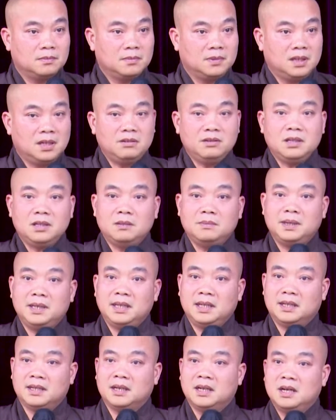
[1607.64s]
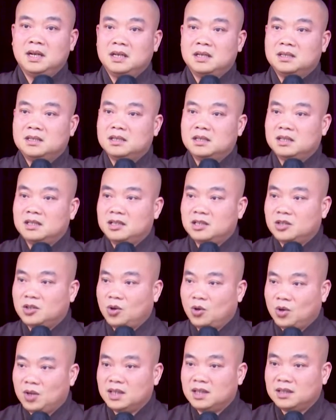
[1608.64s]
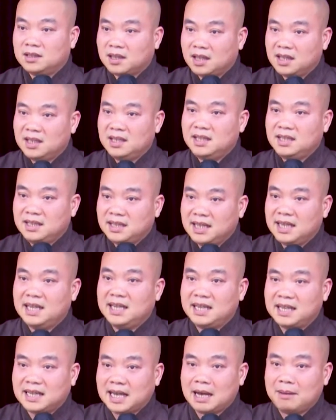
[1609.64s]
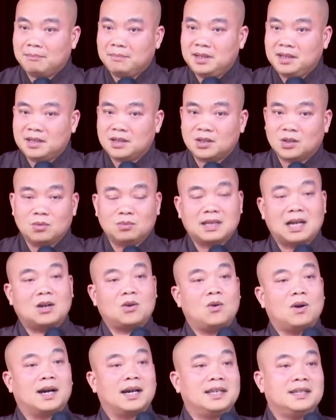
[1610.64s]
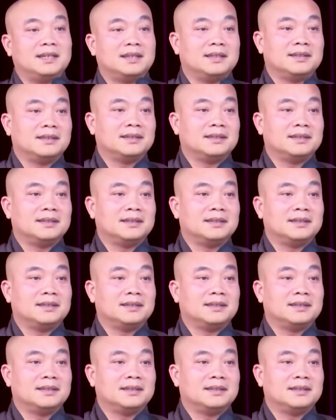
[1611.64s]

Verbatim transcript: nếu như bây giờ rời khối thấy nghe cảm biết chúng ta còn cái gì?